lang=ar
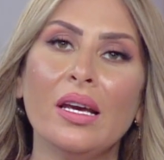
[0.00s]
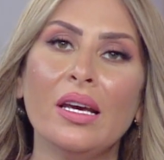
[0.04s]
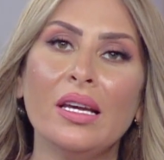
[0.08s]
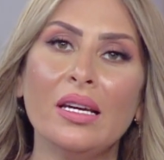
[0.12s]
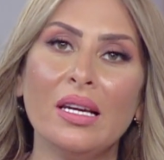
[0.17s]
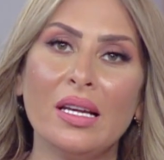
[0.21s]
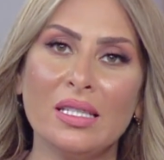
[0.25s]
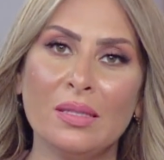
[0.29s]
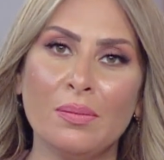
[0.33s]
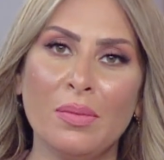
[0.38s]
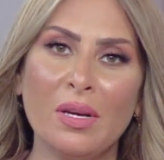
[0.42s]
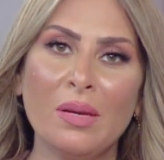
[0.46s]

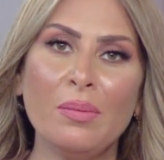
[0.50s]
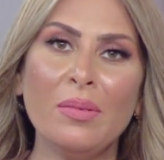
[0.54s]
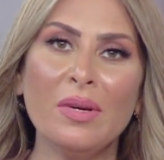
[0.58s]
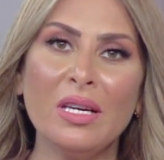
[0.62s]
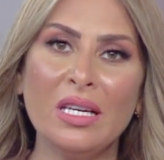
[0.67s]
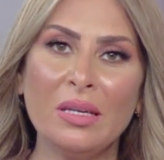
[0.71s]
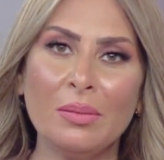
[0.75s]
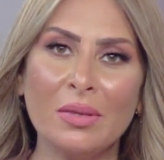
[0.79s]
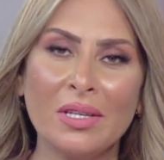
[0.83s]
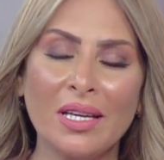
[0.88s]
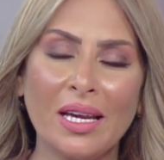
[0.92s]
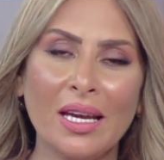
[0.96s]
الاسباب
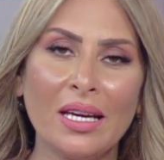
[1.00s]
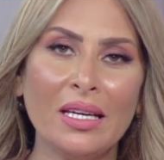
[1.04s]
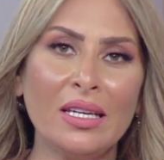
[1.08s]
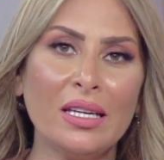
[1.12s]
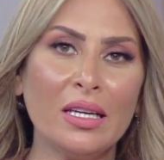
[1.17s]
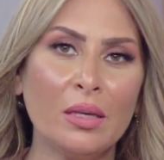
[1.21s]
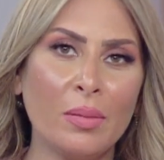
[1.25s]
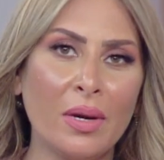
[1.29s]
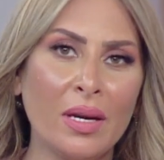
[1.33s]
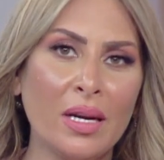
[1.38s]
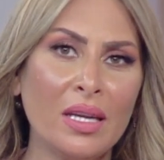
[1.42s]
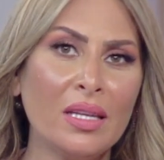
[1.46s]
اللي
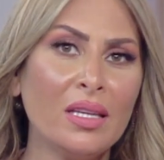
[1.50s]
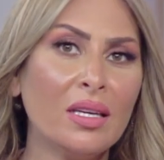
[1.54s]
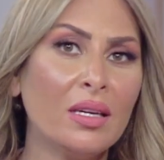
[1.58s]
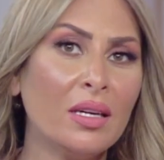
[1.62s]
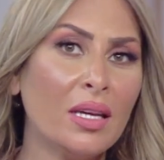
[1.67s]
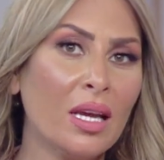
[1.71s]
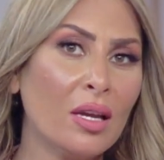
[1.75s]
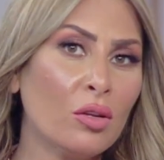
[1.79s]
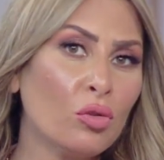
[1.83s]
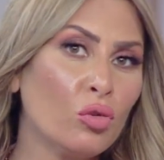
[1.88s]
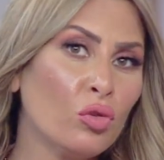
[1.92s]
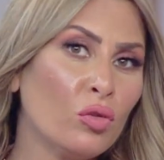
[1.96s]
بتخلي البنات
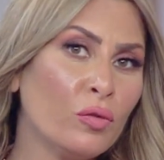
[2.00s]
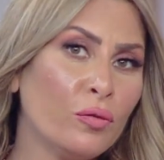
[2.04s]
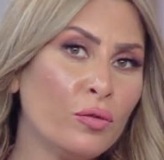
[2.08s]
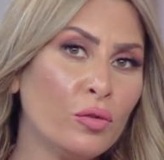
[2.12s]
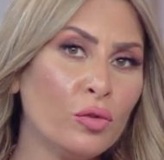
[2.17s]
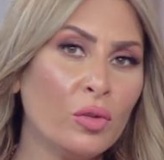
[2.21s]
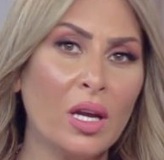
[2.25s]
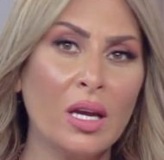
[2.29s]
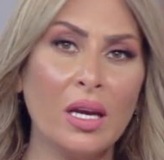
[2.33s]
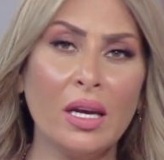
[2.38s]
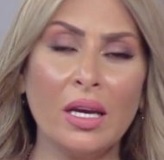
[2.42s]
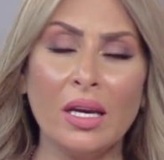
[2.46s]
ان هي
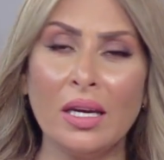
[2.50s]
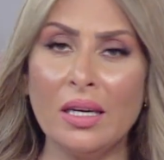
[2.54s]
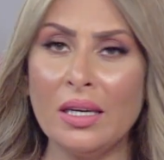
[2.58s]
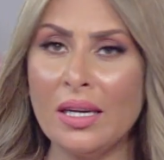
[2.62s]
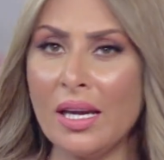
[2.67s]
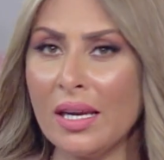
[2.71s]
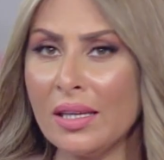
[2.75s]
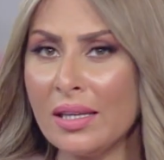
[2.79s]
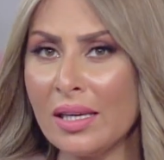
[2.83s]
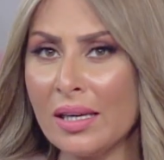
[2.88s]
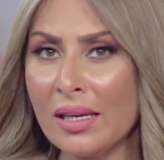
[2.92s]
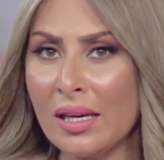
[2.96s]
ترفض ان
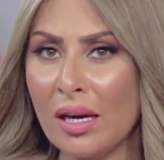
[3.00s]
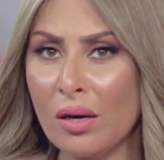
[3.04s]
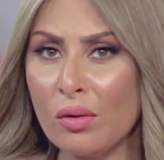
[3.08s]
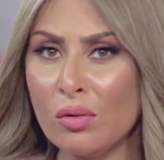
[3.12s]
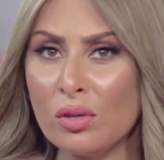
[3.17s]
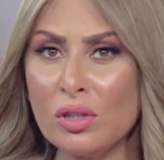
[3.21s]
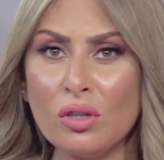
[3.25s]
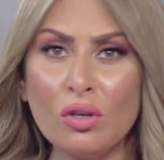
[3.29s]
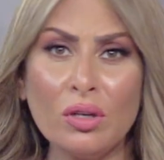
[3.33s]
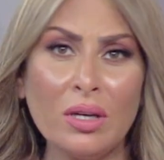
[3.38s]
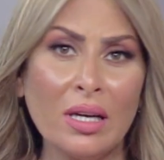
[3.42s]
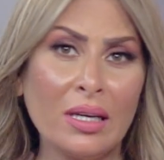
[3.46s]
هي
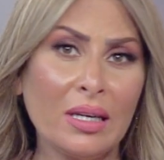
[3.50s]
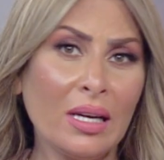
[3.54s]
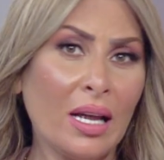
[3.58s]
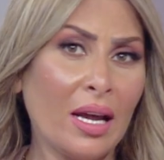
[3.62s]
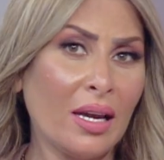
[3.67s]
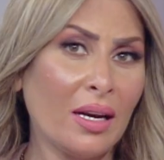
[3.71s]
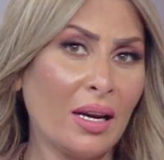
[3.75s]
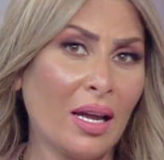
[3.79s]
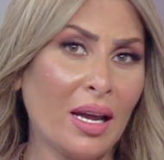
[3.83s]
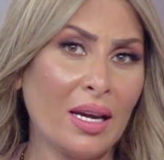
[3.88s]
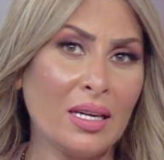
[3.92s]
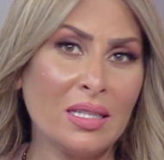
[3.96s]
تتجوز يقول لك
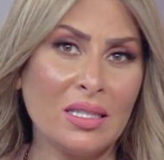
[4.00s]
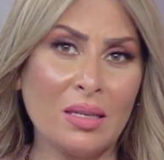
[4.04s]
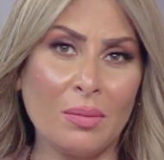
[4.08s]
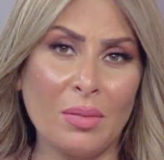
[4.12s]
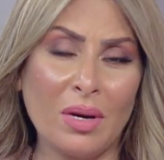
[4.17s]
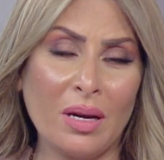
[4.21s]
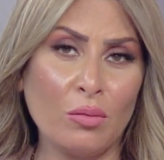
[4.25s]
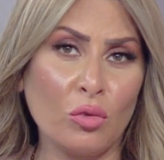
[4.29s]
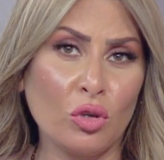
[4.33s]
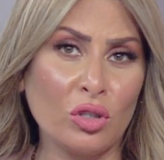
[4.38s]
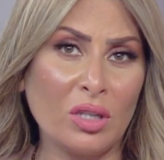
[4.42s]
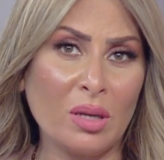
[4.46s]
لا انا عايزه
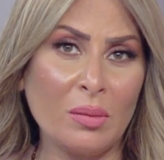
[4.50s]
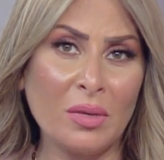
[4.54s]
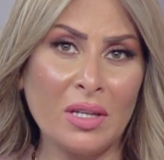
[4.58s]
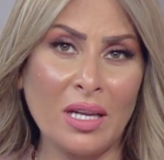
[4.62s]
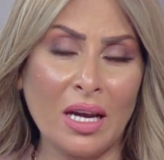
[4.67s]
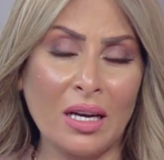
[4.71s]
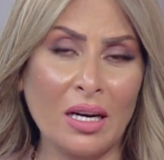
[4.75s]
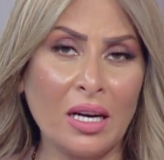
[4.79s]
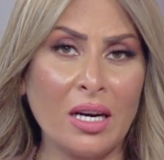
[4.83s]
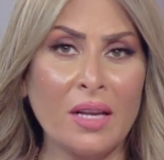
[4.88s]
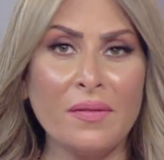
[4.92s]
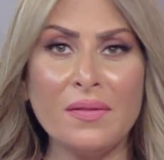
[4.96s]
ابقى
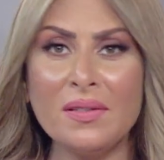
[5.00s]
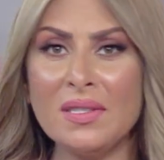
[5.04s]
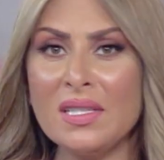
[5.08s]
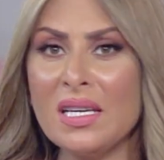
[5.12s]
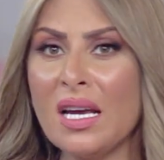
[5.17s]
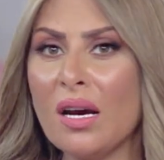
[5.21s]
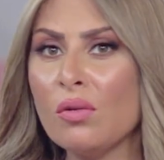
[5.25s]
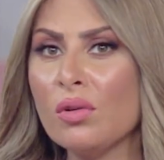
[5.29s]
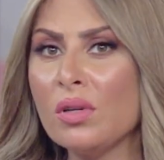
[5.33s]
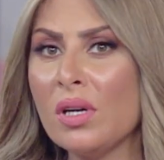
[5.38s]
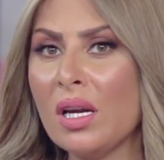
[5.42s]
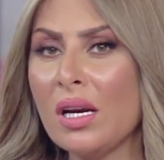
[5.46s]
معتمد على
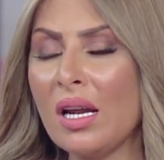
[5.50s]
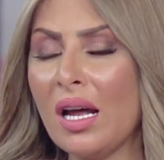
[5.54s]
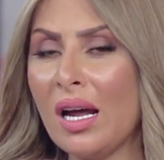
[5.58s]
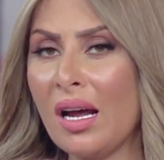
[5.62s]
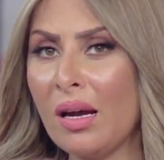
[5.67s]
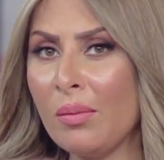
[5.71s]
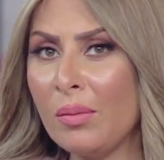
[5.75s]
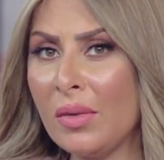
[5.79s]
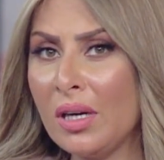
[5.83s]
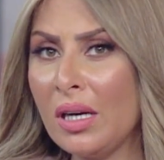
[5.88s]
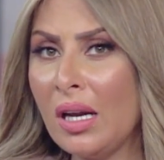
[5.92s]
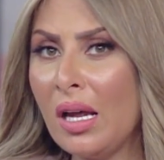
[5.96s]
نفسي او ان انا
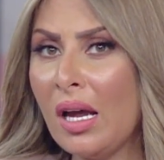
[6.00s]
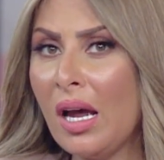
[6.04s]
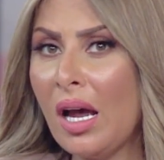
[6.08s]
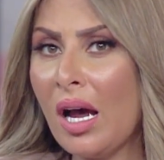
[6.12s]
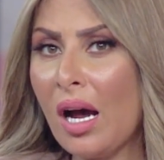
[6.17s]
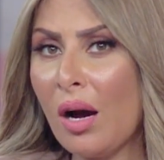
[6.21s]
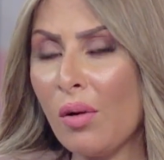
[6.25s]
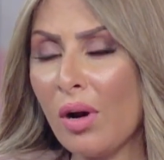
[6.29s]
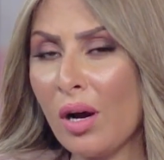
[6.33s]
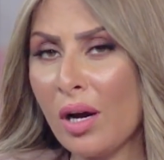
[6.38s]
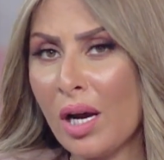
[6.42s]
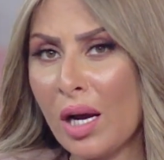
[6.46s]
اعمل
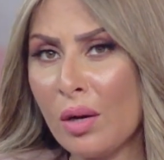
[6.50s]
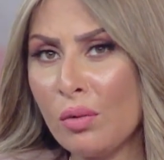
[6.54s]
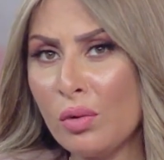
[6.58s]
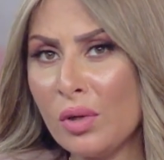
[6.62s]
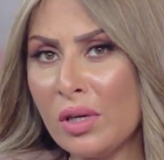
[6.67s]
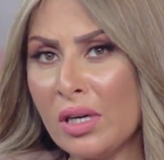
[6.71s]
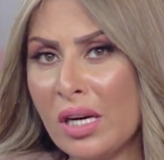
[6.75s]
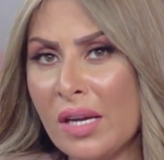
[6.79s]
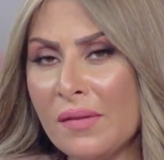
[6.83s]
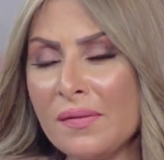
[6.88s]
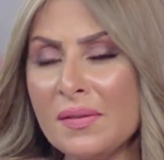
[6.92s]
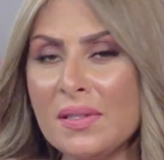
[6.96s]
او
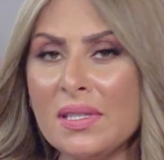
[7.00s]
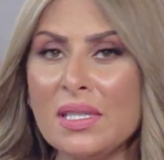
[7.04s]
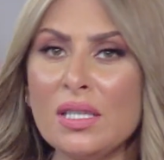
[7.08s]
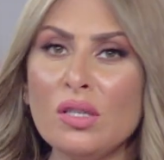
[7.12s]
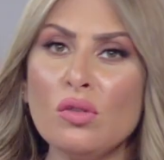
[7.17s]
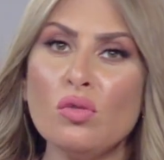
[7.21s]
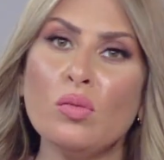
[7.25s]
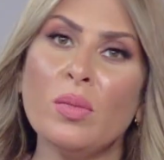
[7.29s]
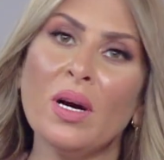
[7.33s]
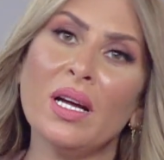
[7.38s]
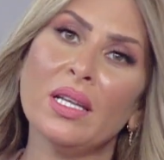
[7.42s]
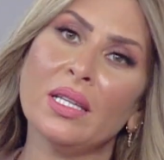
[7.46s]
اكون
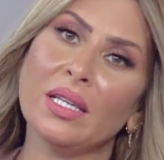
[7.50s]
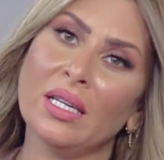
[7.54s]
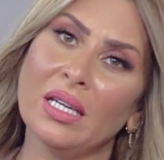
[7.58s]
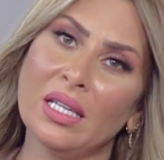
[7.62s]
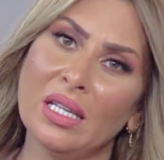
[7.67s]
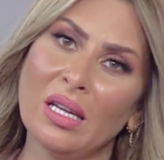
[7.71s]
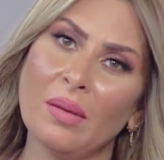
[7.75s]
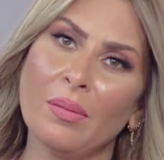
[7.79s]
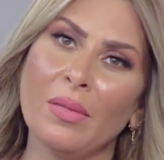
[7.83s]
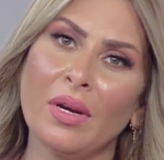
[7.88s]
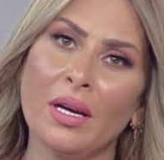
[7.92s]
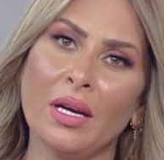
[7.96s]
نفسي وبعد
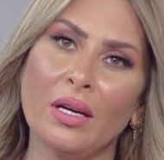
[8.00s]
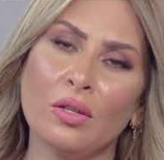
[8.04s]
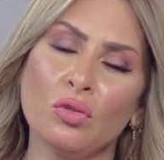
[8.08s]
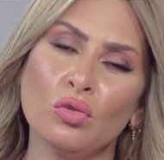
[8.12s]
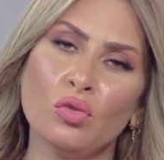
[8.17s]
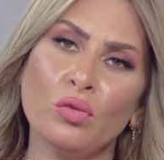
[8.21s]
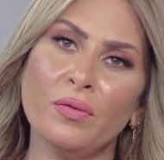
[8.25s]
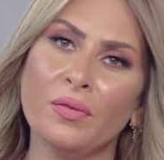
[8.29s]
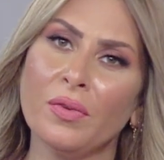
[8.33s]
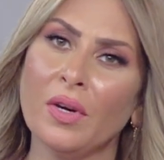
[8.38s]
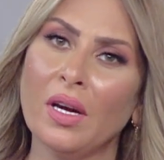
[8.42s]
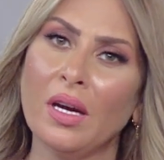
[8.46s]
كده ابقى
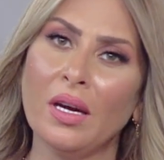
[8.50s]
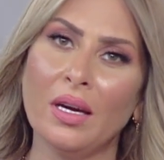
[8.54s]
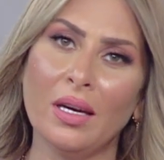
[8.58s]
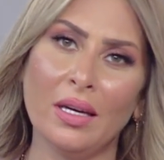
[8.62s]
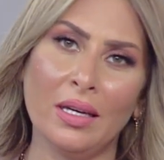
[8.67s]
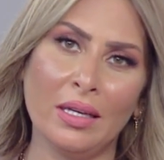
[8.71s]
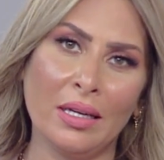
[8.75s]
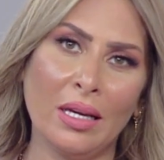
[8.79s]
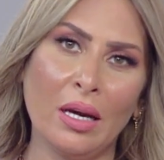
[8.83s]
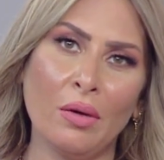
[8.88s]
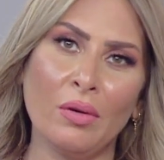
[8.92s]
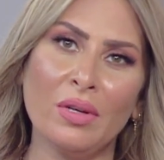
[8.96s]
اشوف
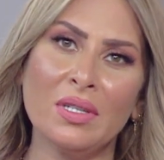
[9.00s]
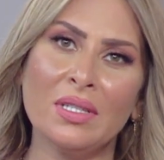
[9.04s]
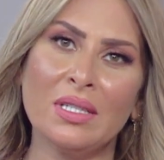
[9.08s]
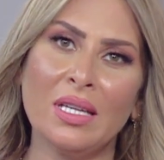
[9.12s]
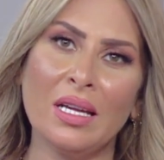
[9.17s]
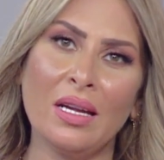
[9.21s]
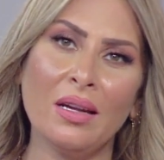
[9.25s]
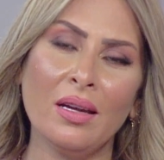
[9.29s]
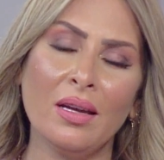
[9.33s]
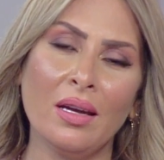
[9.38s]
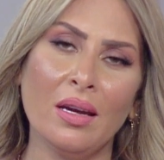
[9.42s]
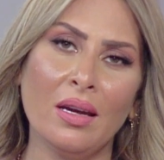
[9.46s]
الجواز
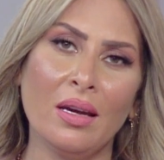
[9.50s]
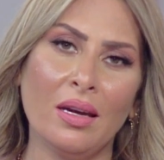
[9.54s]
ده